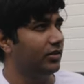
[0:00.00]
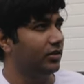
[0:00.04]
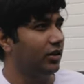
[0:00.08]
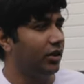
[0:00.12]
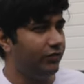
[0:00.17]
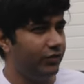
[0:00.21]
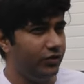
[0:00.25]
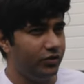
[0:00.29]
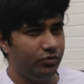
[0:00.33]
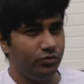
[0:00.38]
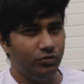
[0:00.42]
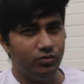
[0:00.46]

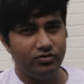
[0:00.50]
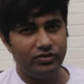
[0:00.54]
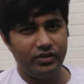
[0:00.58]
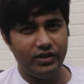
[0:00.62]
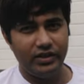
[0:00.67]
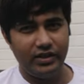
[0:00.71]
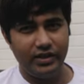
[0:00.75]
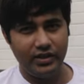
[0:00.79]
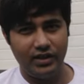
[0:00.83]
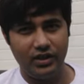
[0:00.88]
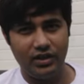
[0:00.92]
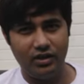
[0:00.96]
काफ़ी दूर से
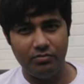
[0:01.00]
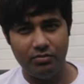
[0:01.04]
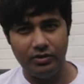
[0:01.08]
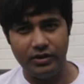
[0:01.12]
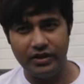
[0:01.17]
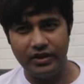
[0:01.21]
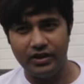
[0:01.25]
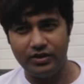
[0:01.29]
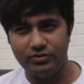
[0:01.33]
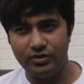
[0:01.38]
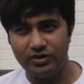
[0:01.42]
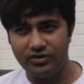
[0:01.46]
लेके आना
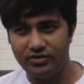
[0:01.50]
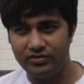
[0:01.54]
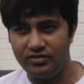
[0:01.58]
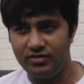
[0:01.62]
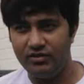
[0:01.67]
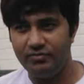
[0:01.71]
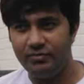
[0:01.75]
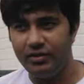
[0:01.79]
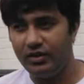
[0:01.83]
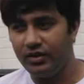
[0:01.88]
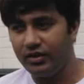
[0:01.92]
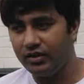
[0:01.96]
पड़ेगा जो
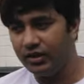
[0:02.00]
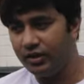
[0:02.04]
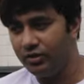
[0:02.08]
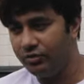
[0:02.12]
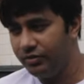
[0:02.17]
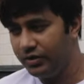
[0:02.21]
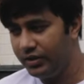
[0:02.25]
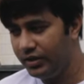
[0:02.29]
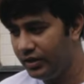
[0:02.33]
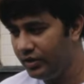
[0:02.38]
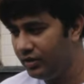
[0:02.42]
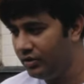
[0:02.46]
एक्सेसरीज मेरी रखी
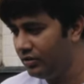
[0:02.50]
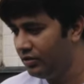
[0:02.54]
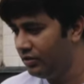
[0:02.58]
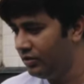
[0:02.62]
हुई है